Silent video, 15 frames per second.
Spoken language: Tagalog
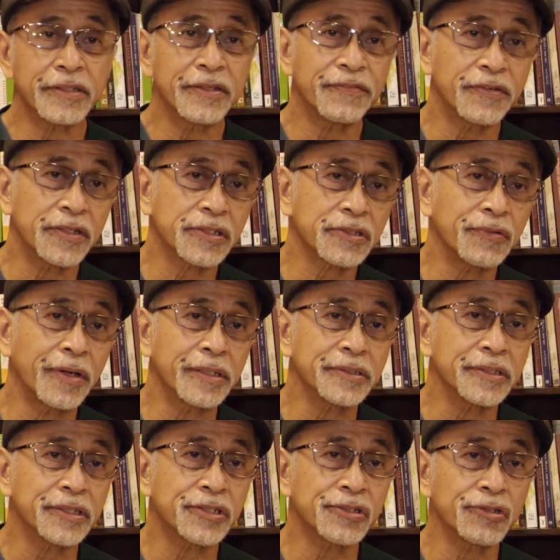the first
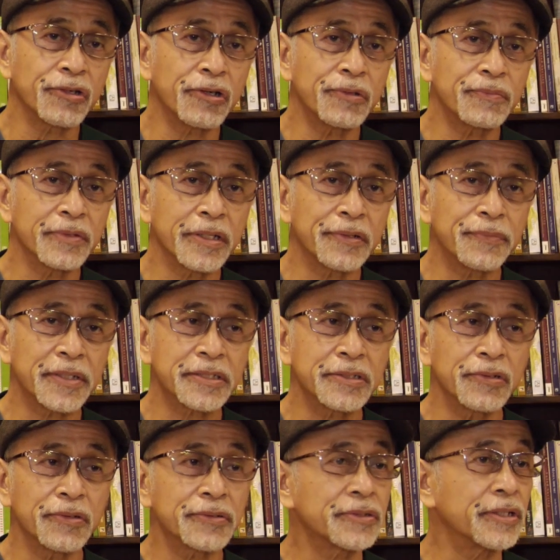quarter storm, there
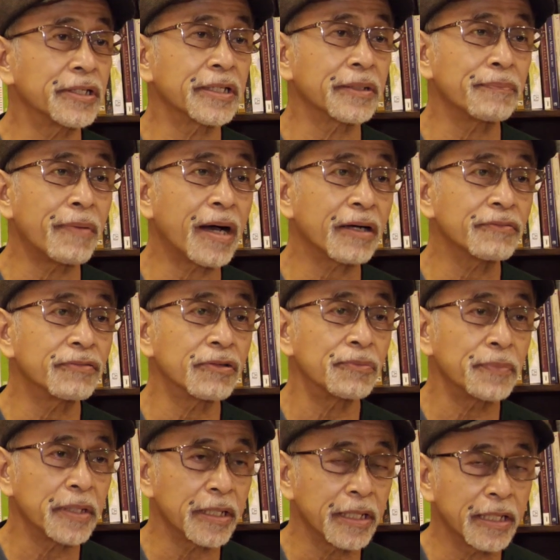was no turning back for
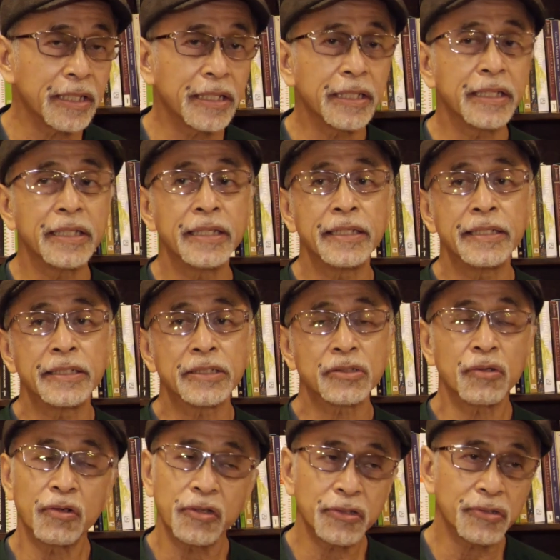me.
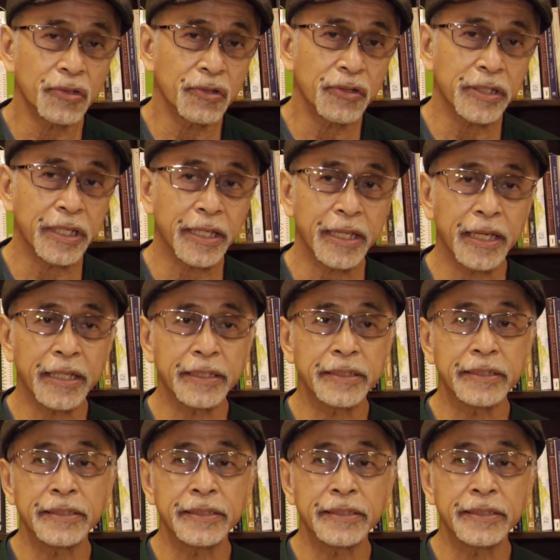Tuloy-tuloy na yan.